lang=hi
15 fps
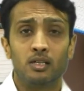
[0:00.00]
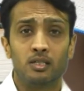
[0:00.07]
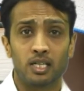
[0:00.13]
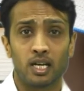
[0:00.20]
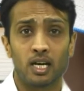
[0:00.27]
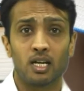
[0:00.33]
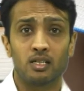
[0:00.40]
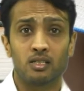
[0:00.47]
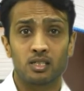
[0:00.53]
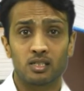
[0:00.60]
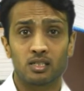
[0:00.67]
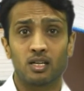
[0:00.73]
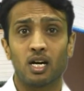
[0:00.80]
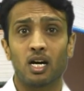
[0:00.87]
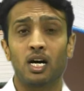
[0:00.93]
ठीक है ना
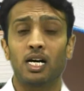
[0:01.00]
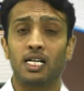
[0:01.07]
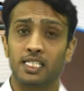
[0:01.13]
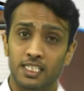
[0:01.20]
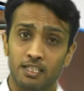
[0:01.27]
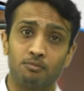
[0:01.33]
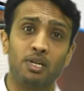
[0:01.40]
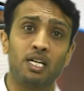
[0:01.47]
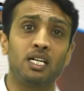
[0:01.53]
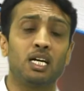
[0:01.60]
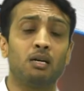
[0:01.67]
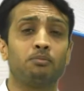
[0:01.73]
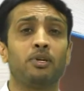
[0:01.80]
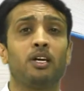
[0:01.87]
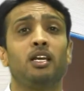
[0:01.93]
जिसका अचीवमेंट
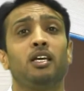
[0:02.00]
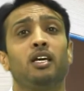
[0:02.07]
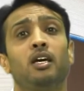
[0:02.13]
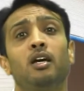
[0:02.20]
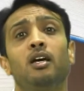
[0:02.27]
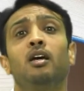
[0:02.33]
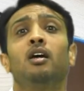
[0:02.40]
आपके लिए